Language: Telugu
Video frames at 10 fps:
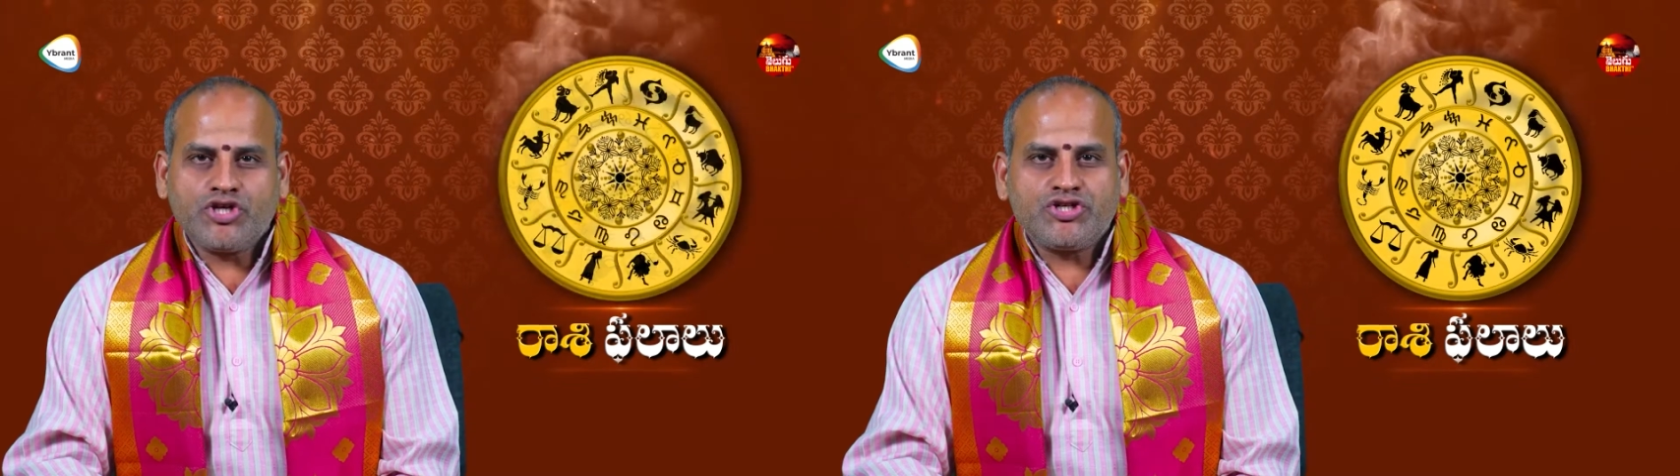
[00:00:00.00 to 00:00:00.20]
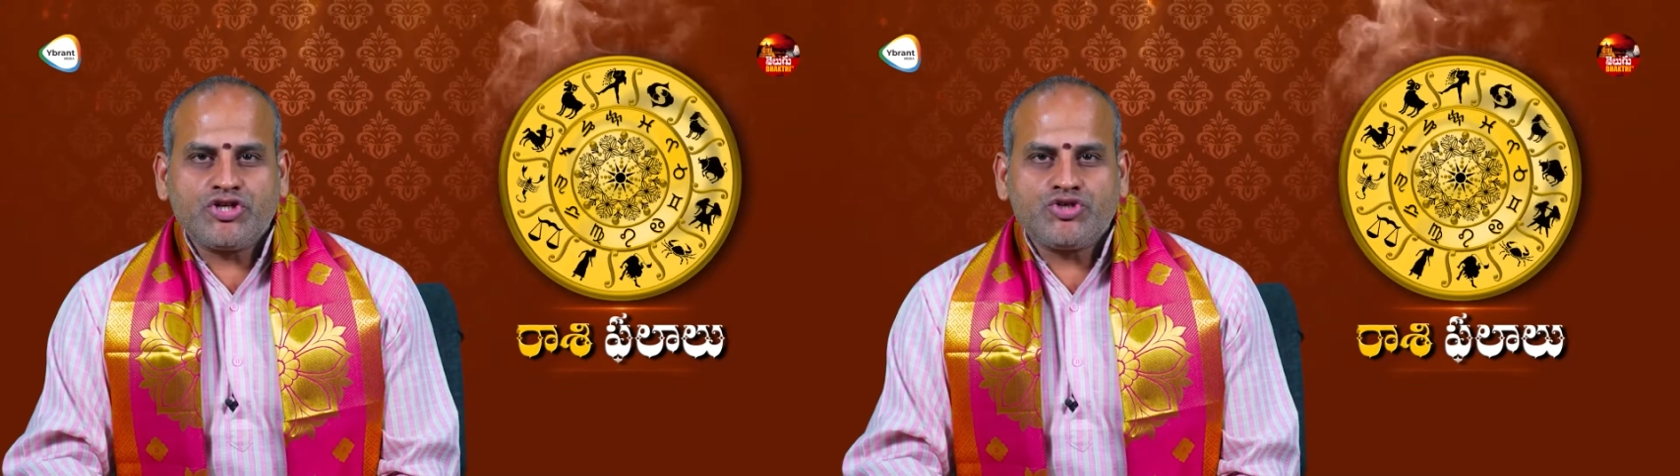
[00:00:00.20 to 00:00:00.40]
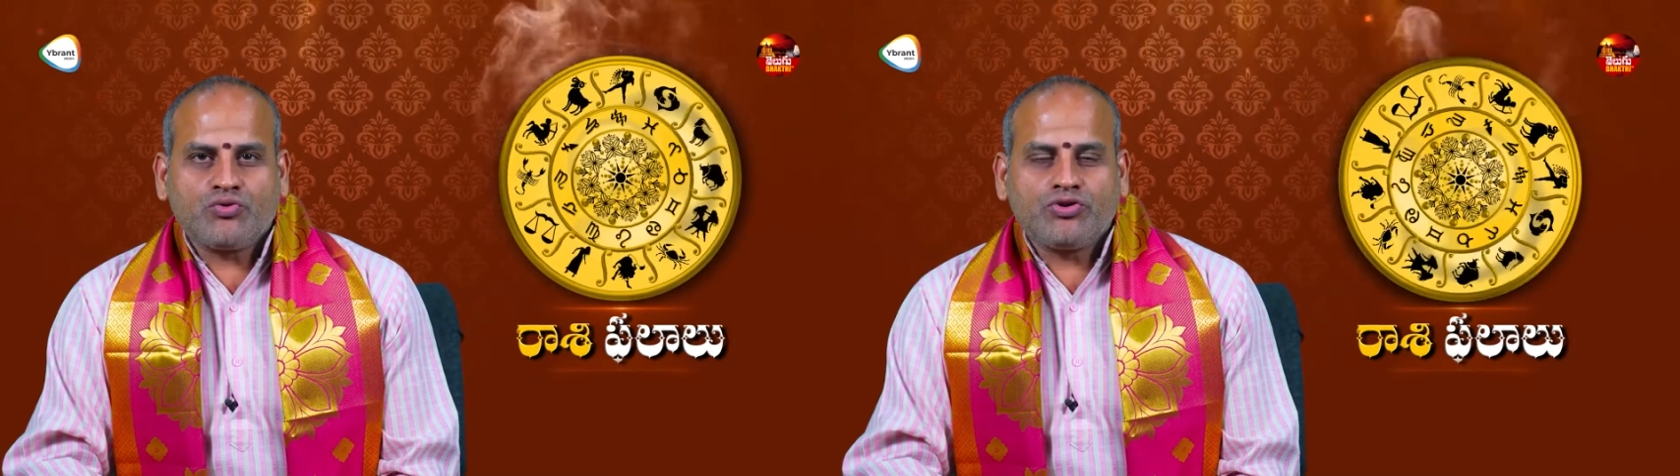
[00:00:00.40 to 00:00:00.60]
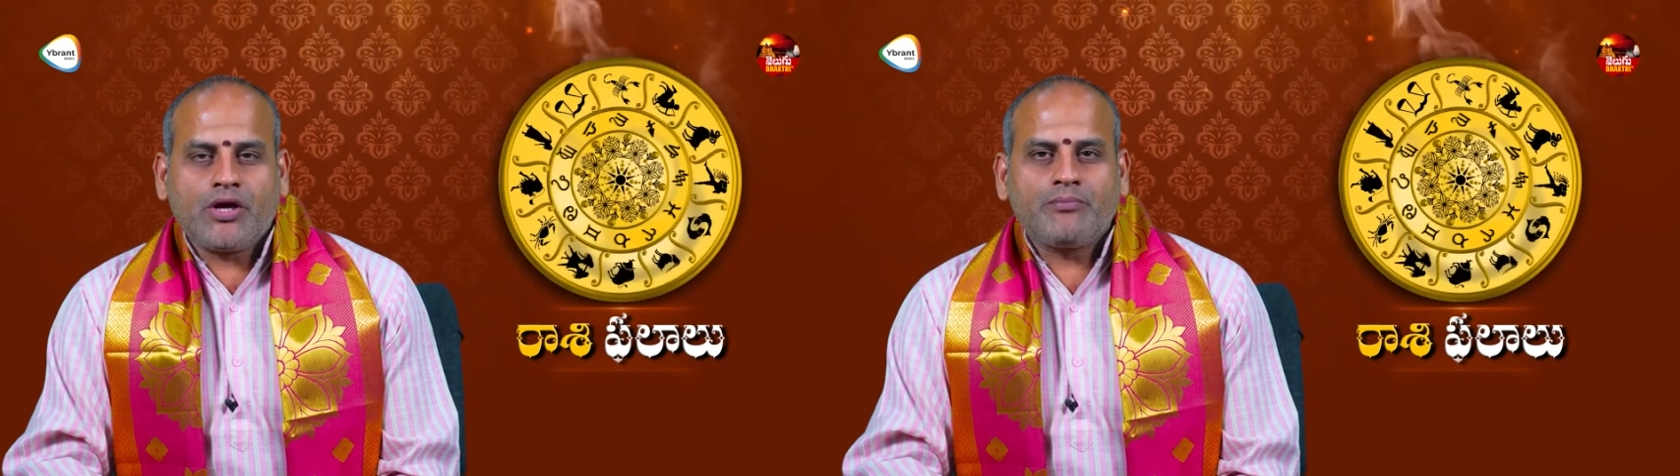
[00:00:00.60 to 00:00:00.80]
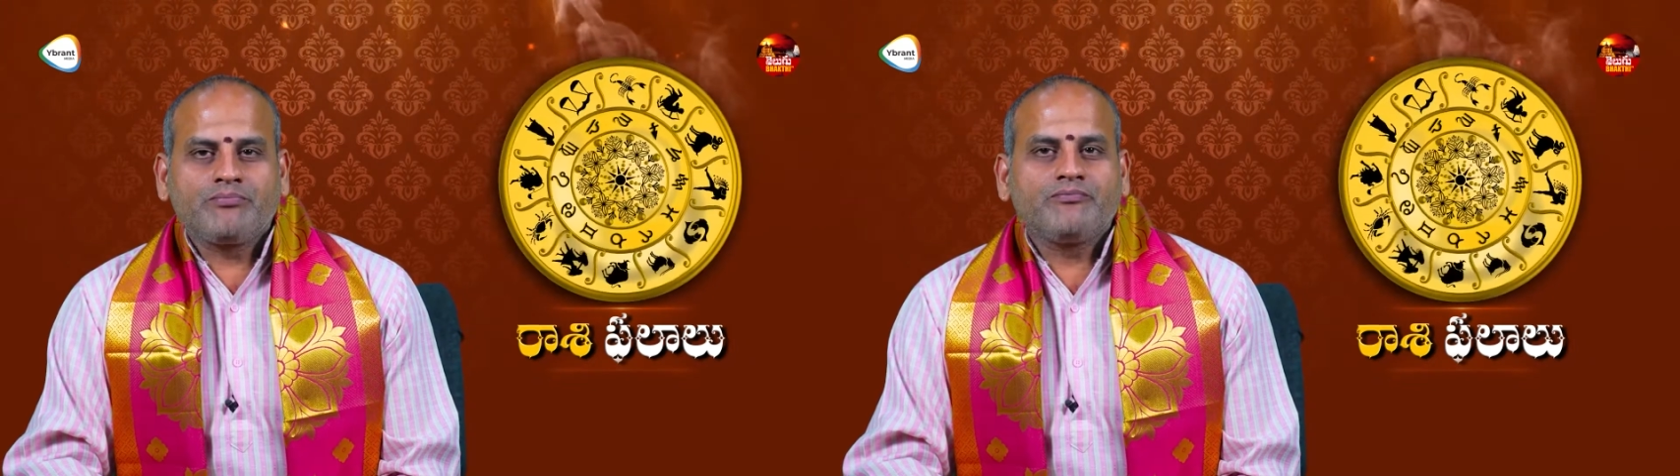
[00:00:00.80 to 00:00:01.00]

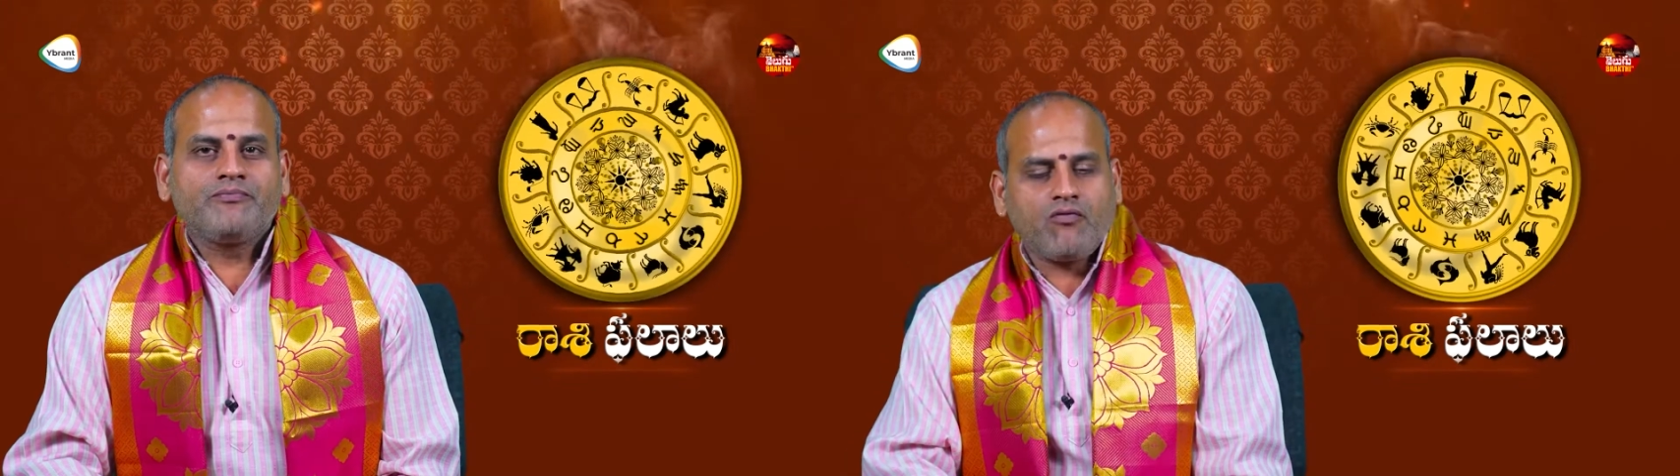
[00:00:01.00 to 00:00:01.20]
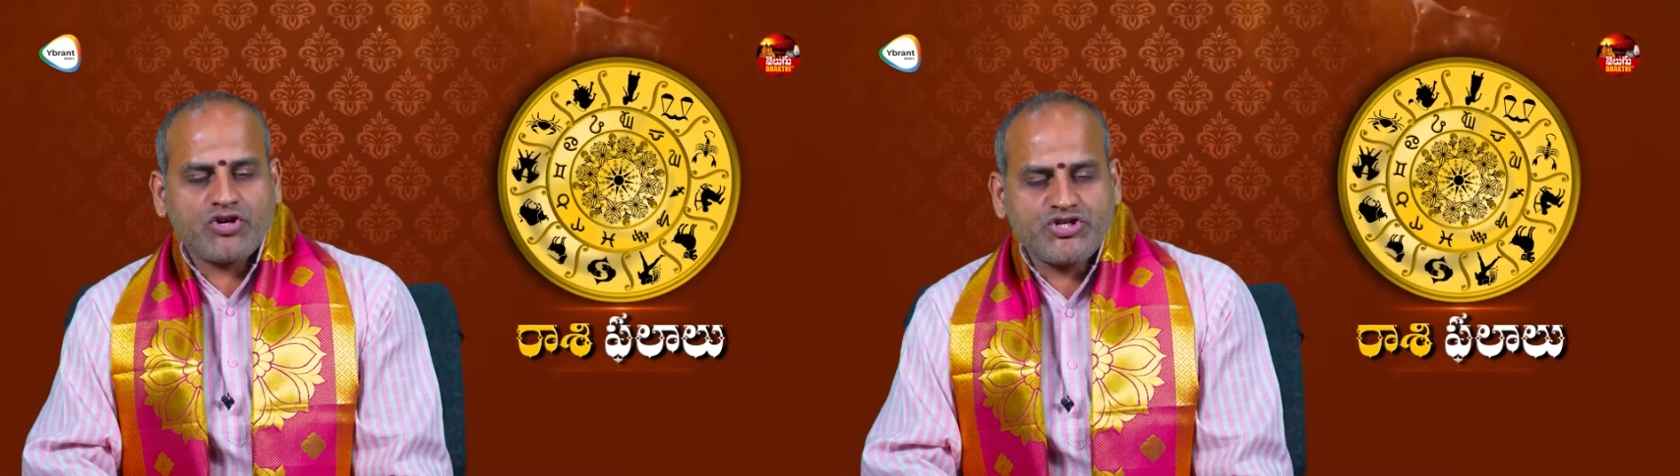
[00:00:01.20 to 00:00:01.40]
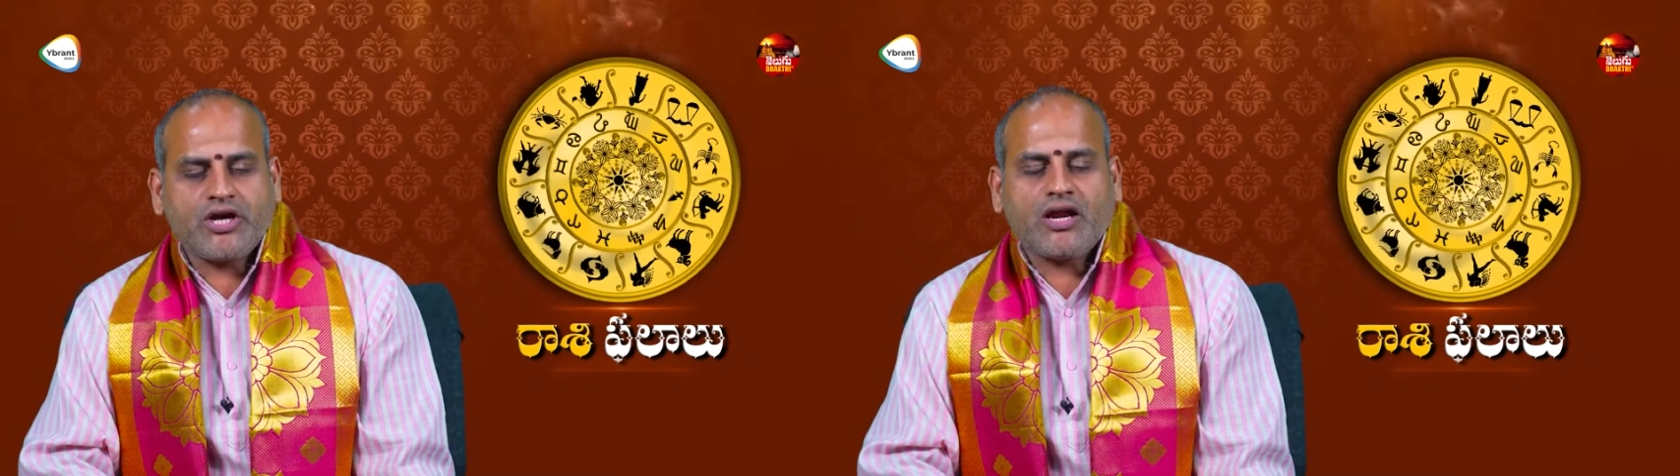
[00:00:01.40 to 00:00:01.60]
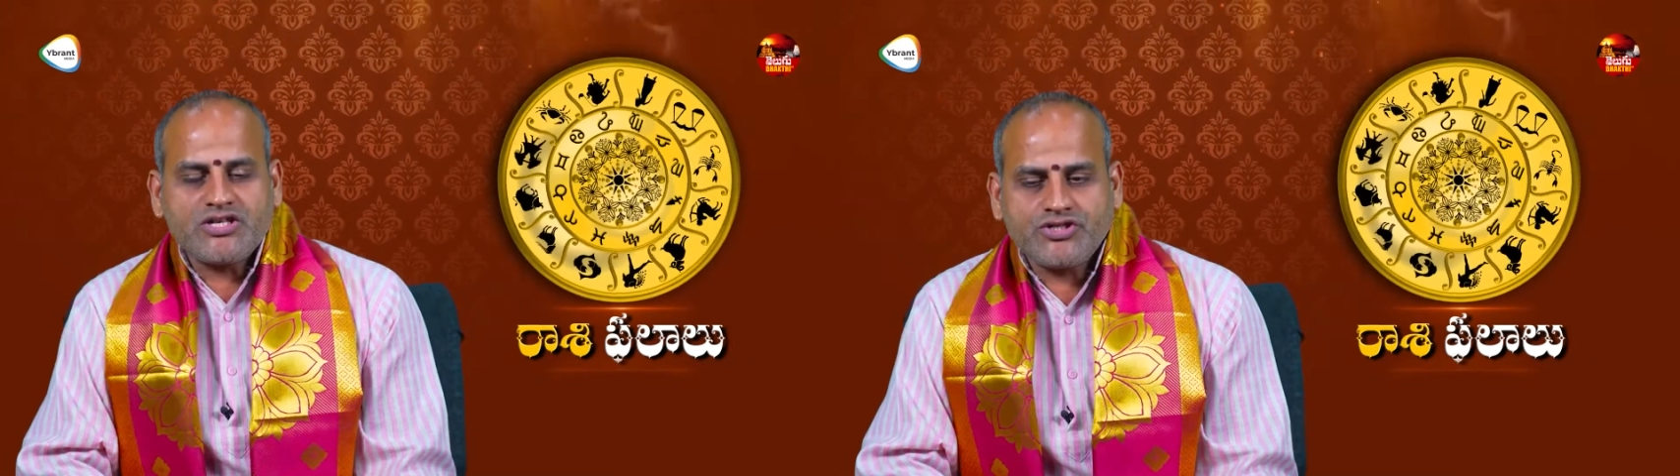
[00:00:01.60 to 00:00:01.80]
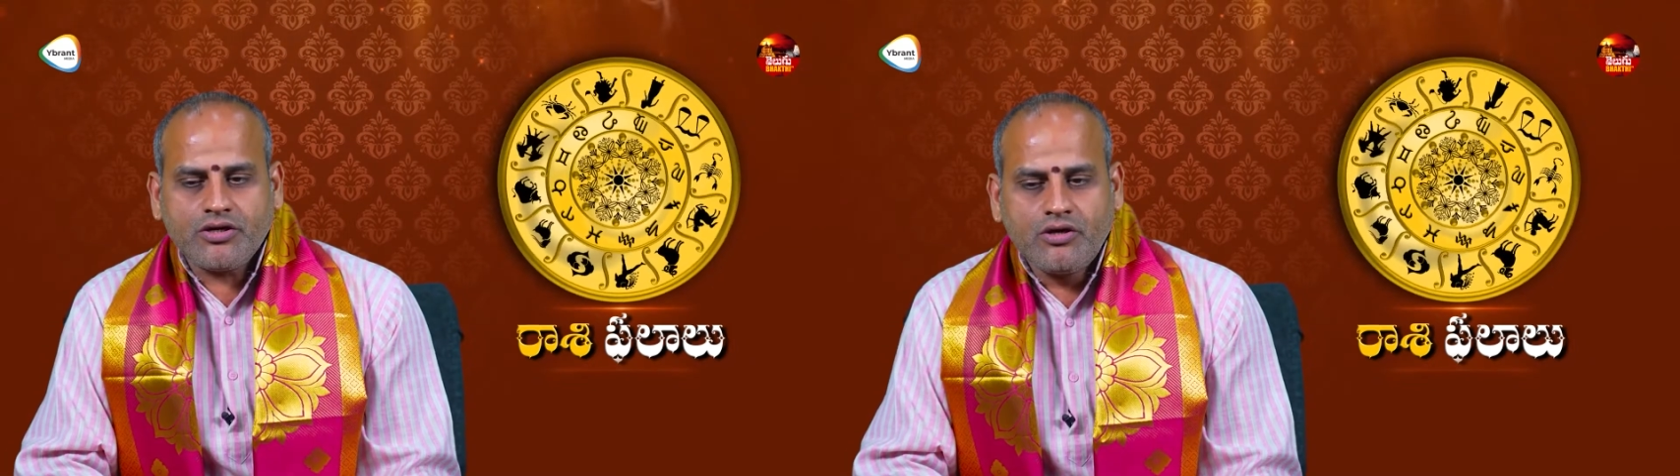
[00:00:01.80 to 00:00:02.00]
చర్చించుకుందాం వృశ్చిక
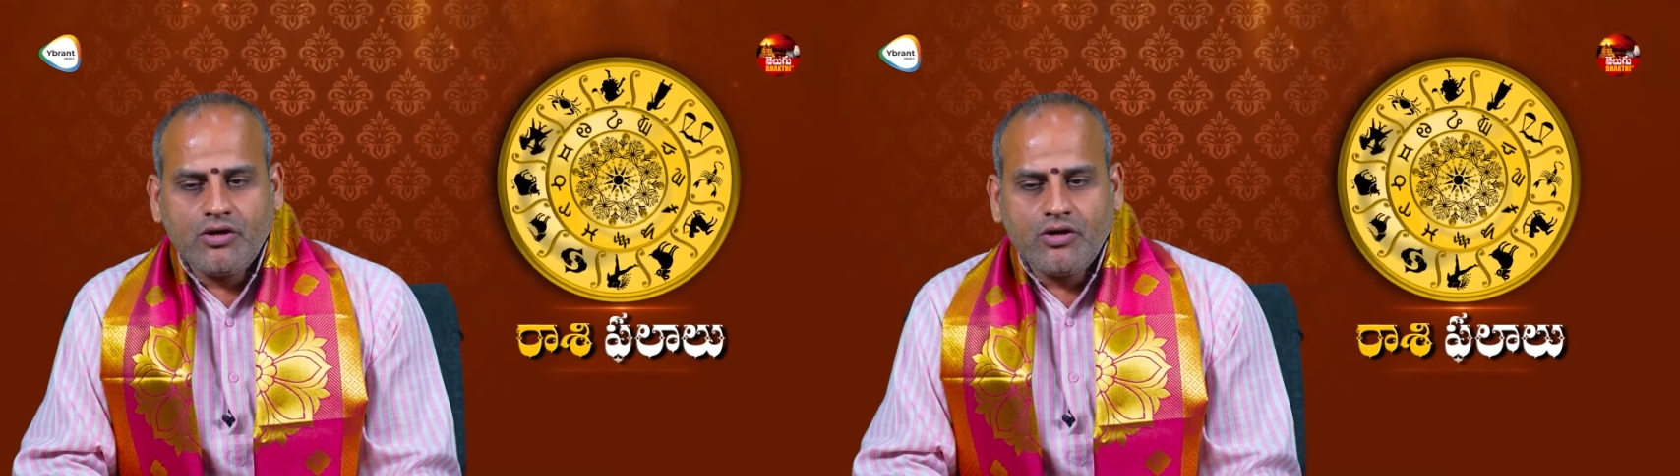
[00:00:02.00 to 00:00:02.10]
రాశి